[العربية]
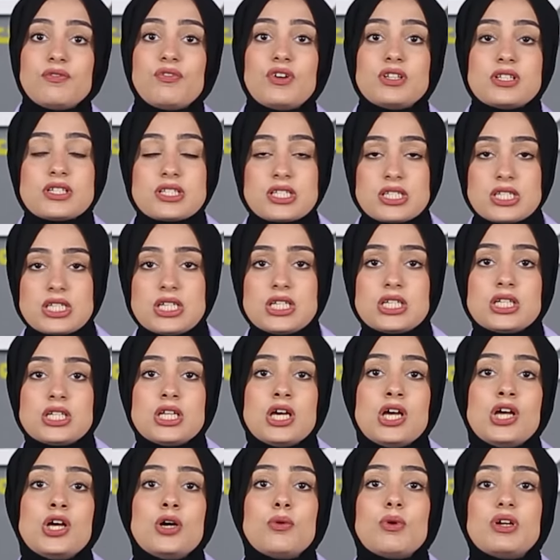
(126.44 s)
فلسطين
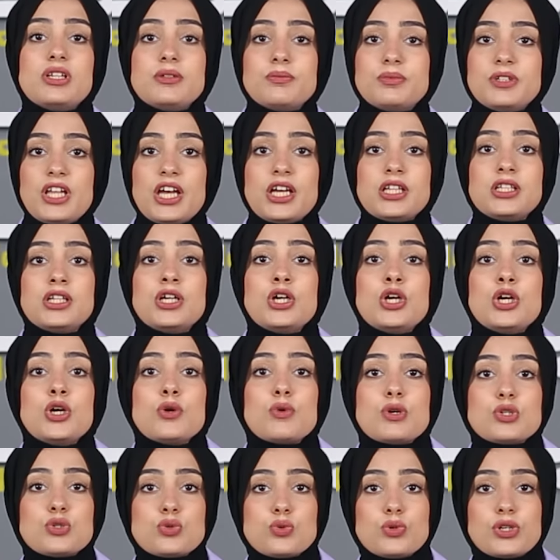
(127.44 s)
ولبنان
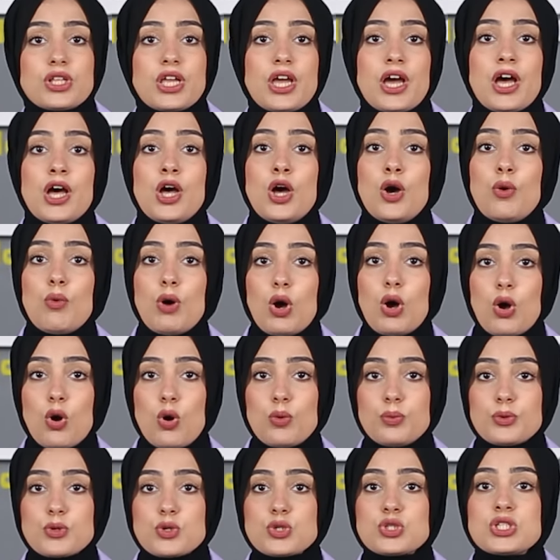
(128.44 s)
وسوريا
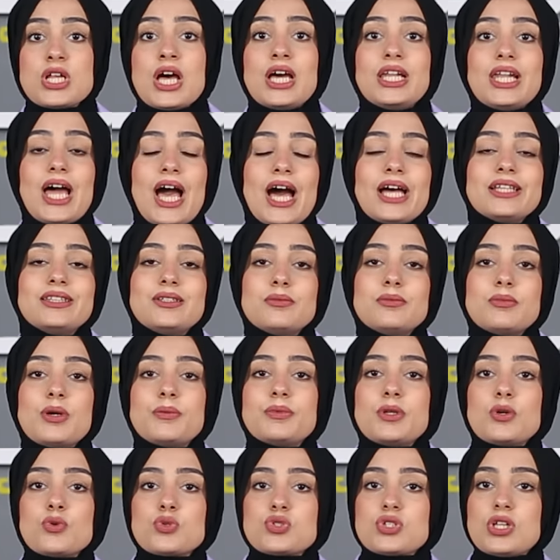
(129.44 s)
وقبرص لحد ما
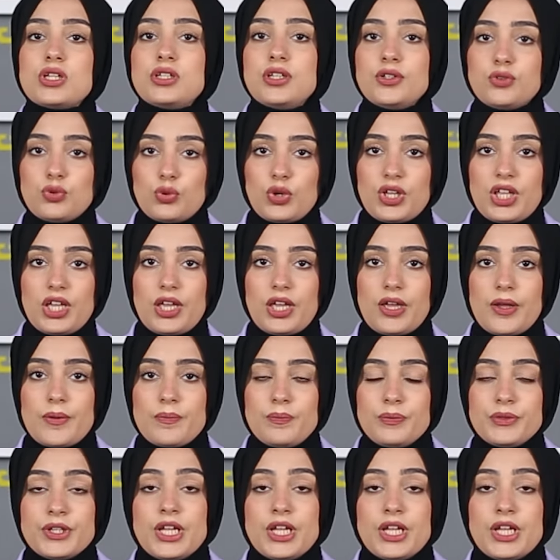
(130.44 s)
بيوصل لتركيا